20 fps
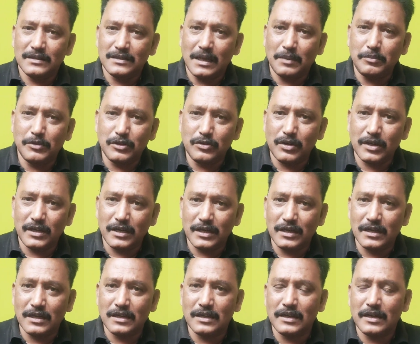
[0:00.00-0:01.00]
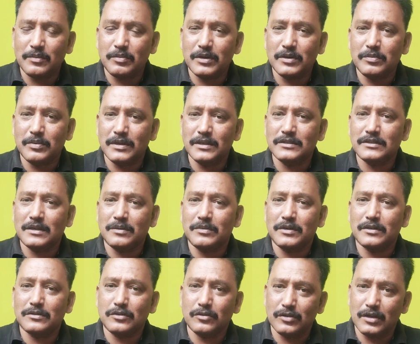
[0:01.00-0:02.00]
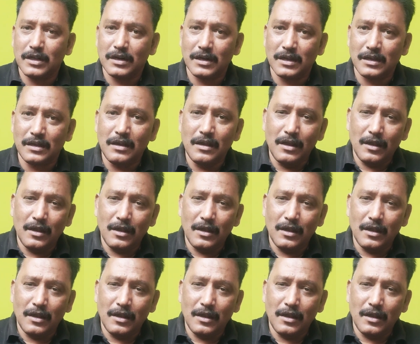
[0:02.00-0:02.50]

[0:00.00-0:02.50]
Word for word: தம்பிதுரை என்ன எடப்பாடி பழனிசாமிகிட்ட சொன்னார்னா